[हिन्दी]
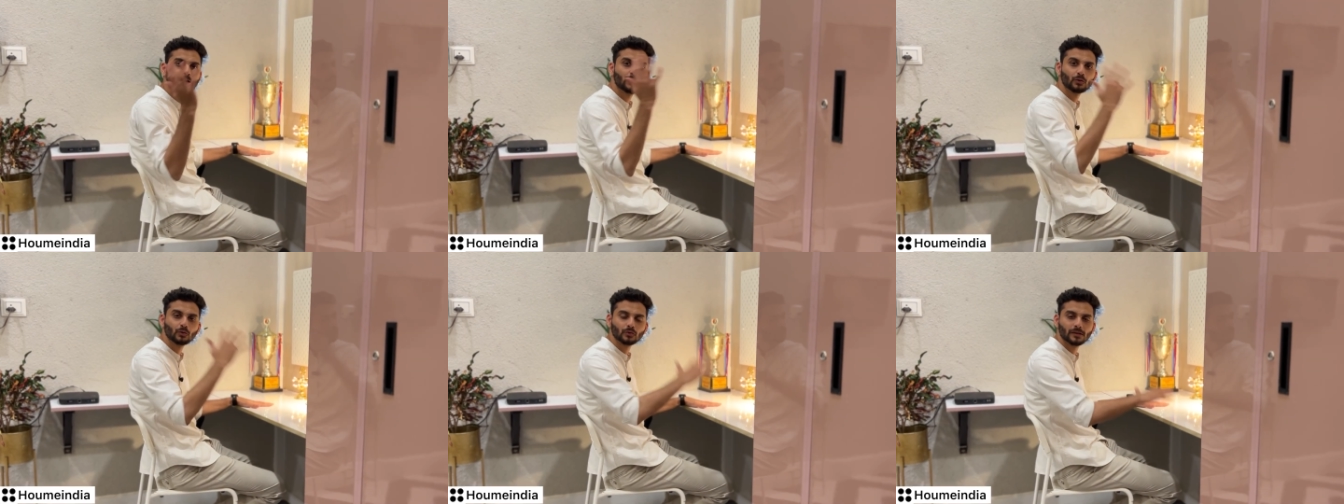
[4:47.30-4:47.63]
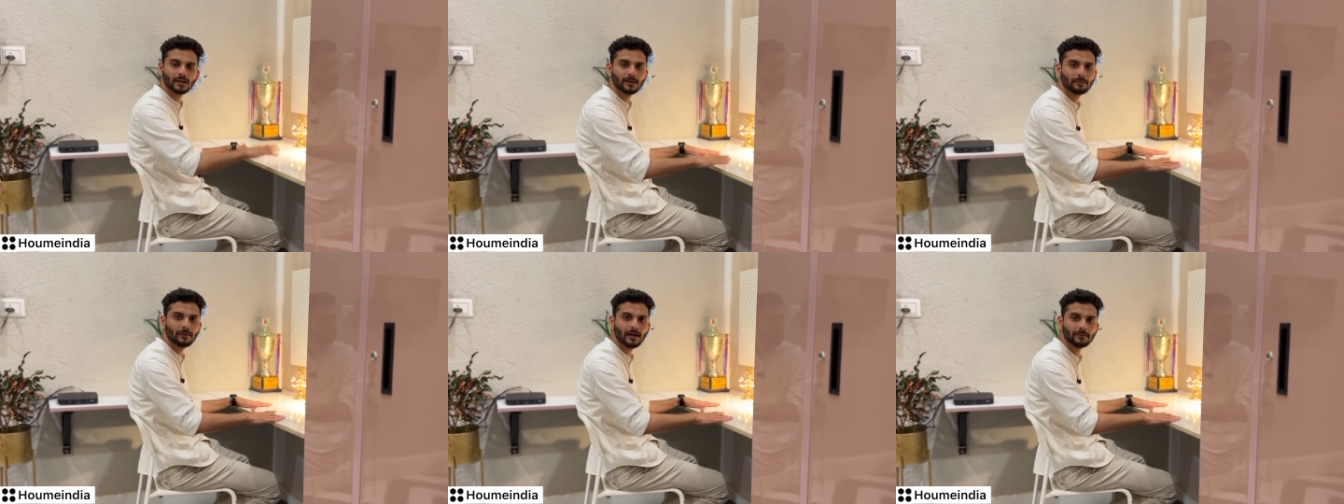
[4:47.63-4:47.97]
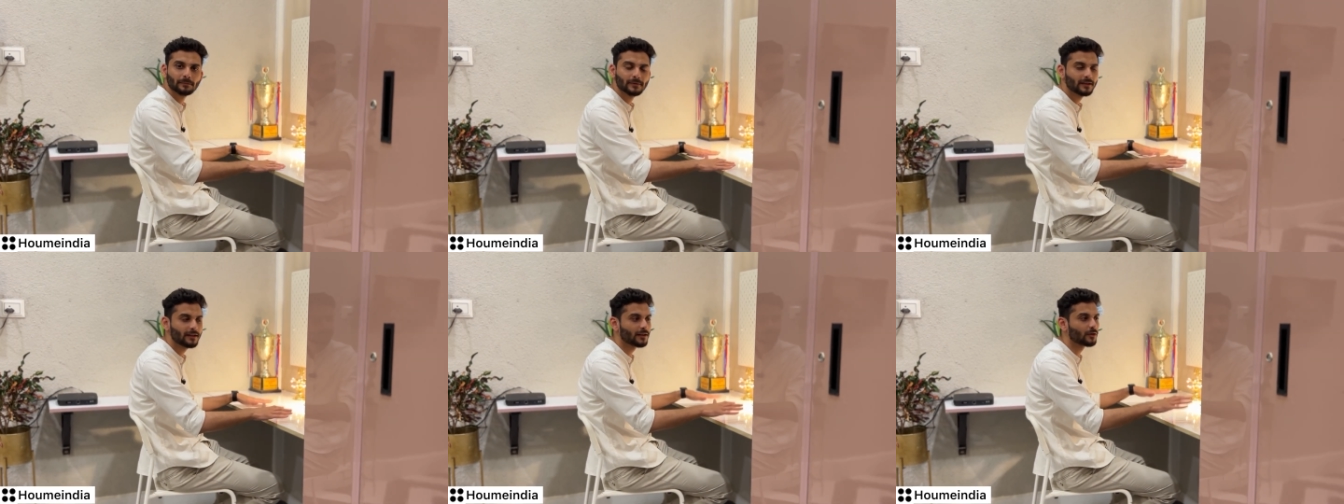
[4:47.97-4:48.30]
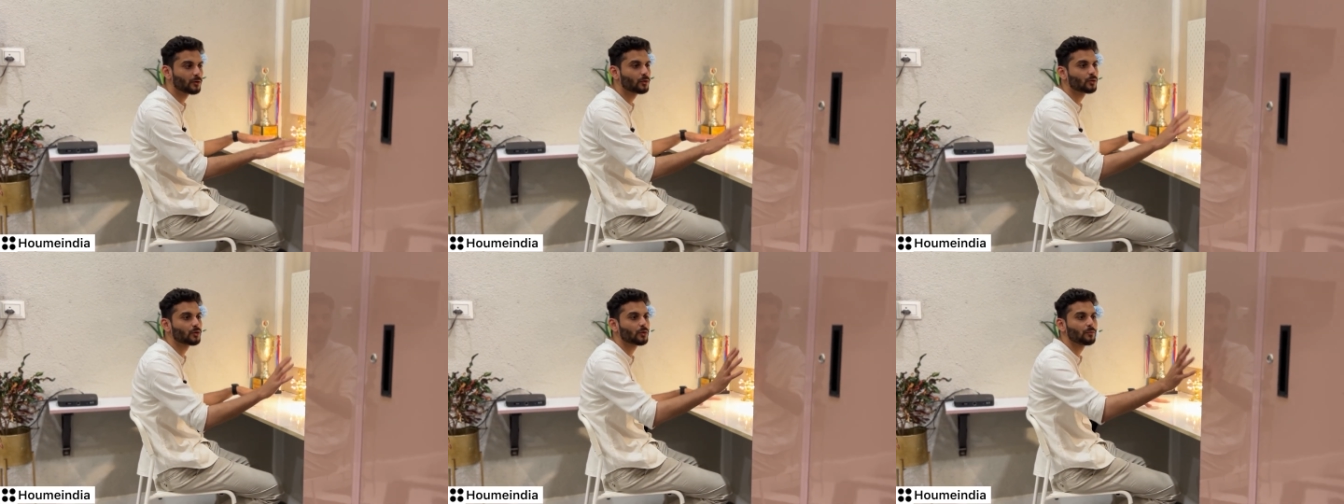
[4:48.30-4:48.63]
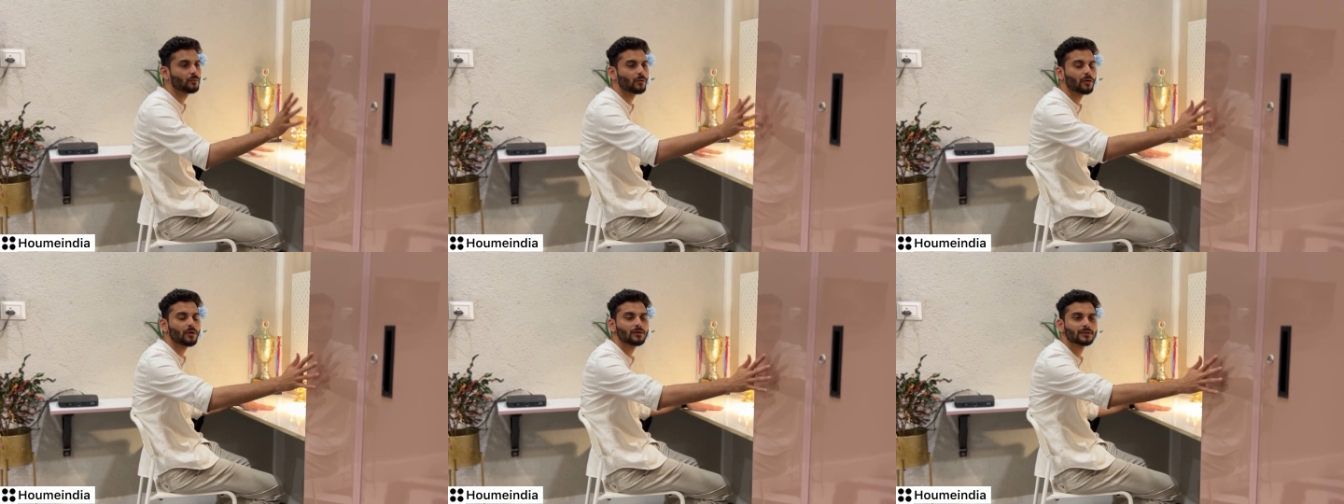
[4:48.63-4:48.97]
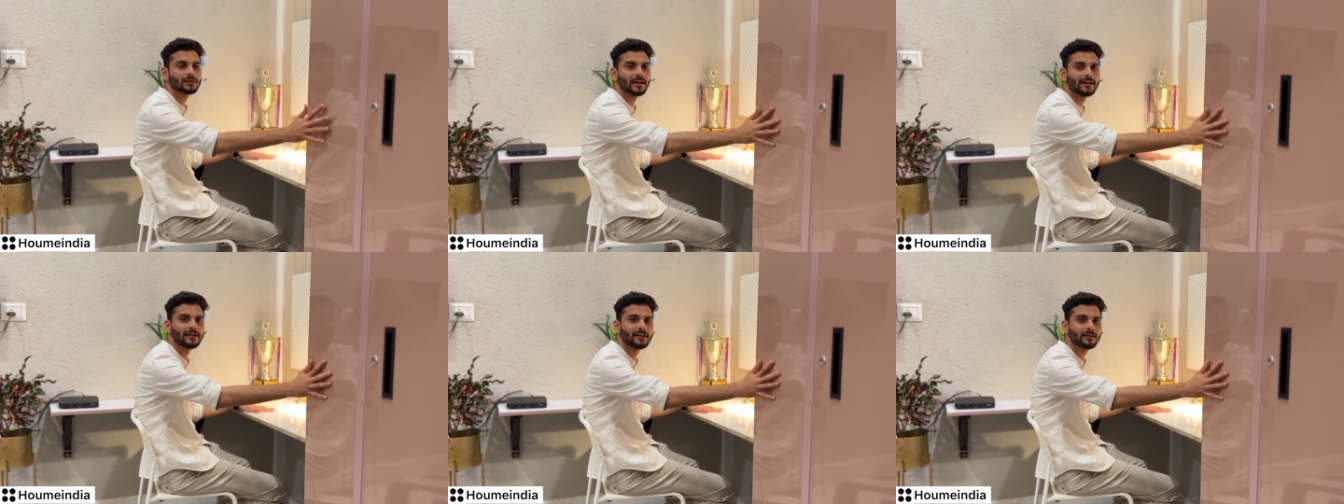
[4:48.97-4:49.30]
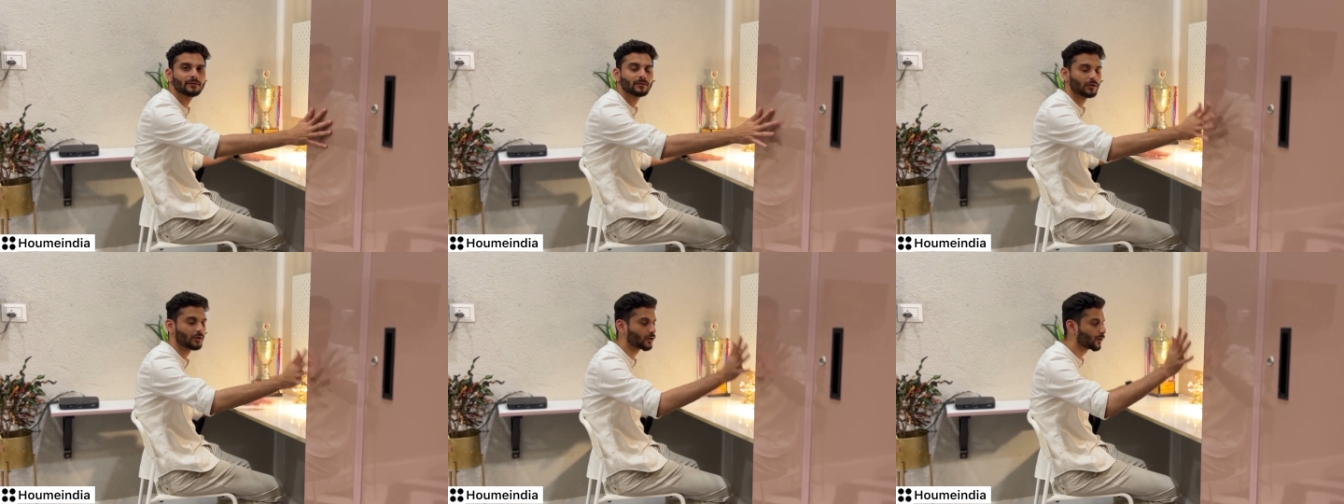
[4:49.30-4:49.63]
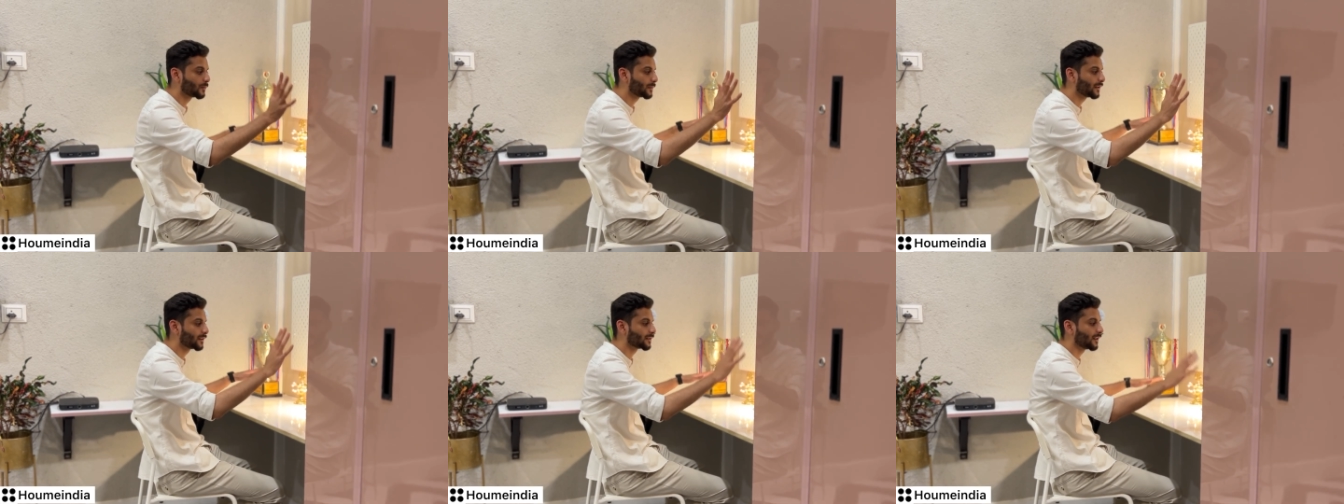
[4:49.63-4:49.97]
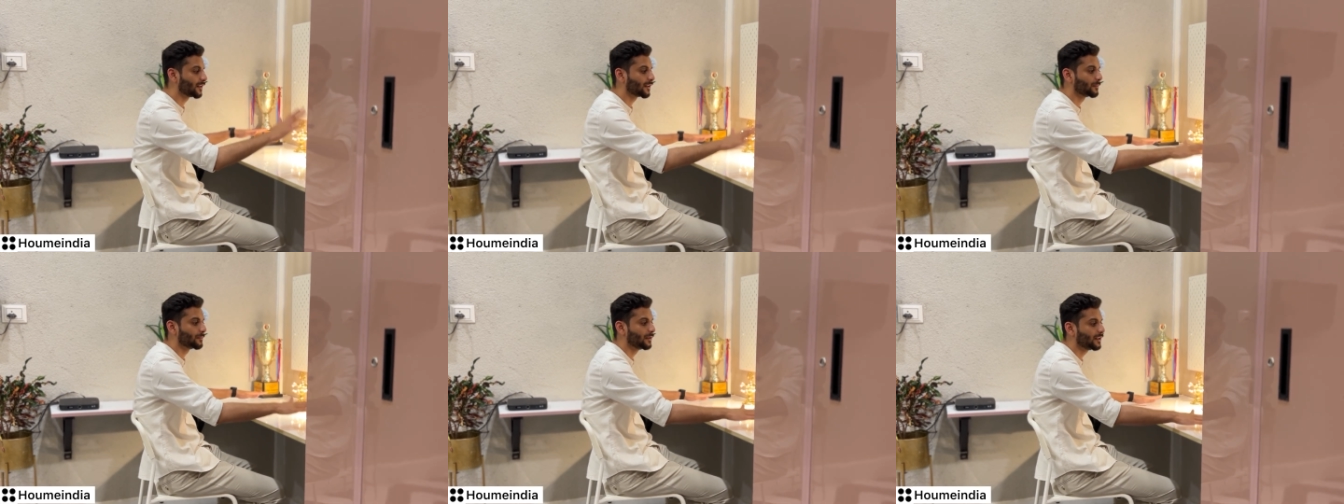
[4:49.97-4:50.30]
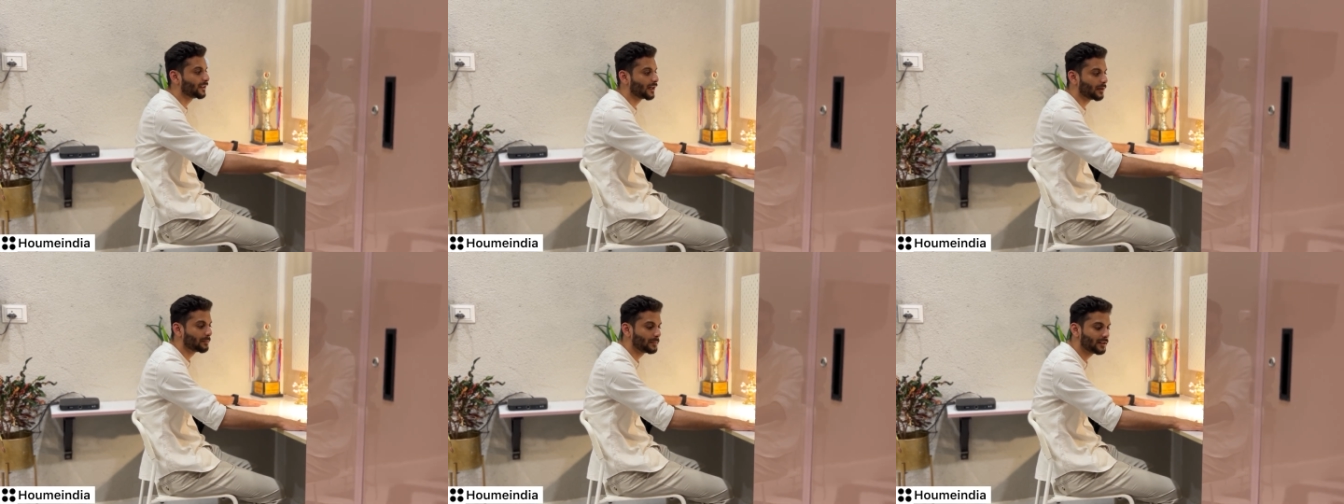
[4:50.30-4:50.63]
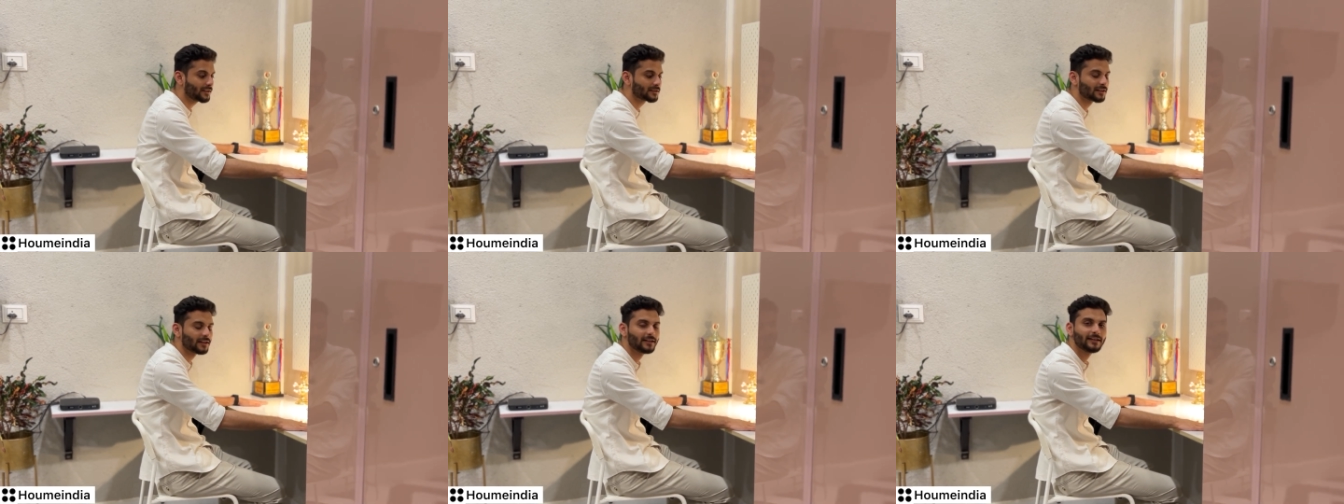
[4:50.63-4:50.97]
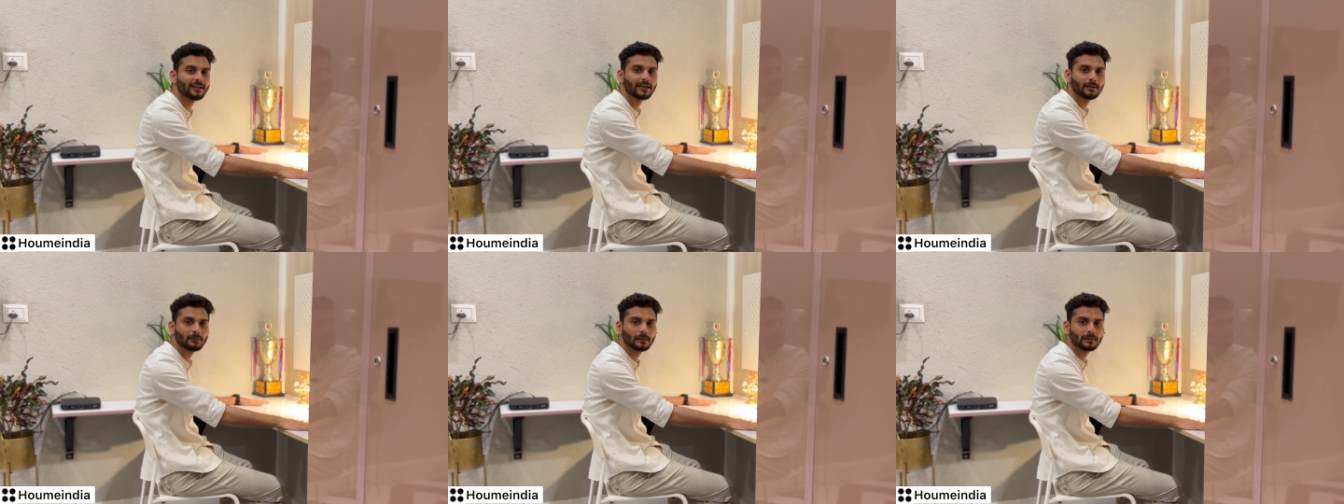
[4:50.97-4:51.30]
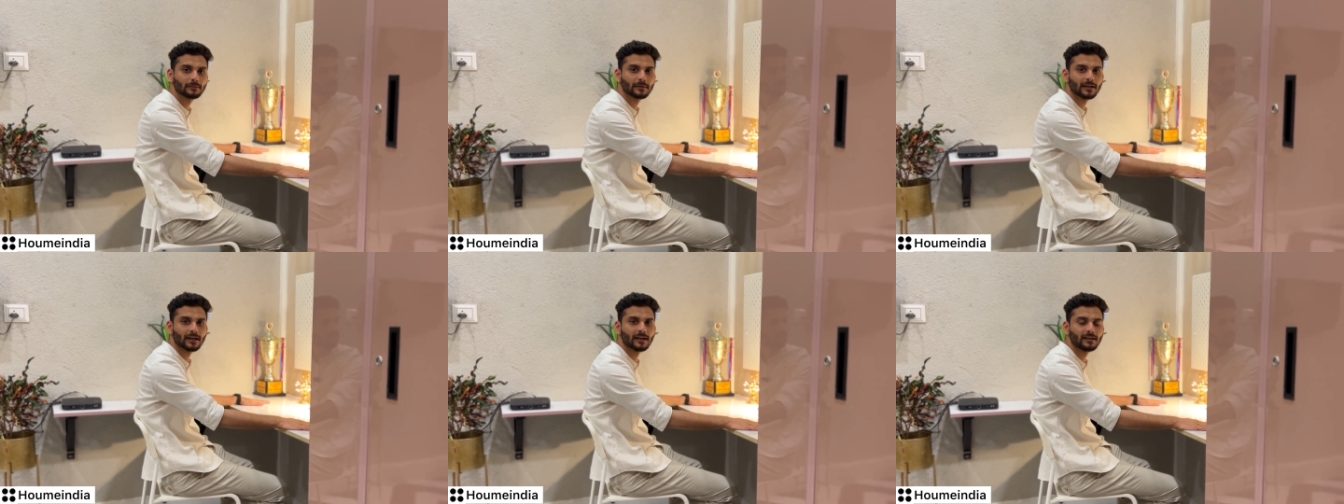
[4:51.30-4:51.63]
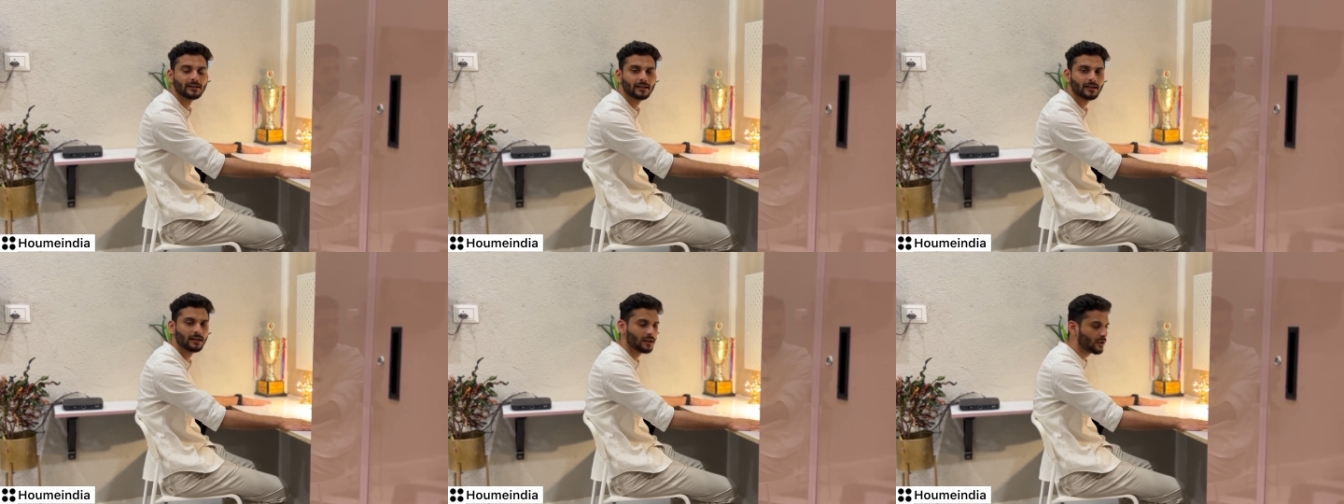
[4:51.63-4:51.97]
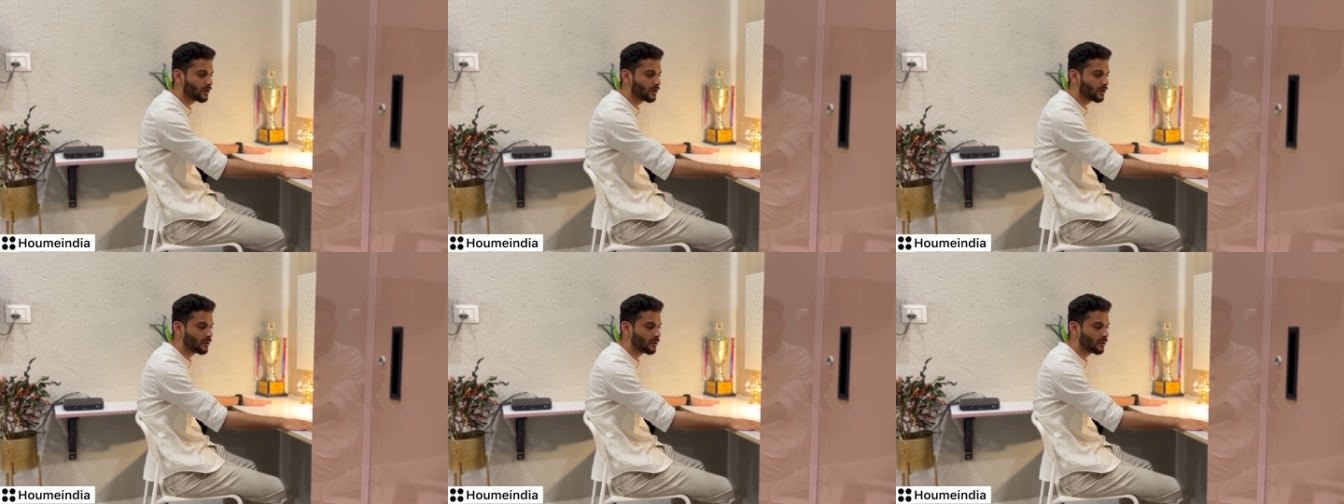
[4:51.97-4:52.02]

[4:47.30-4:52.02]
के दूसरे पार्ट में देखूँ तो वो स्लाइडिंग बॉर्ड्रॉप के साथ हमने यहाँ पे एक स्टडी टेबल बनाई है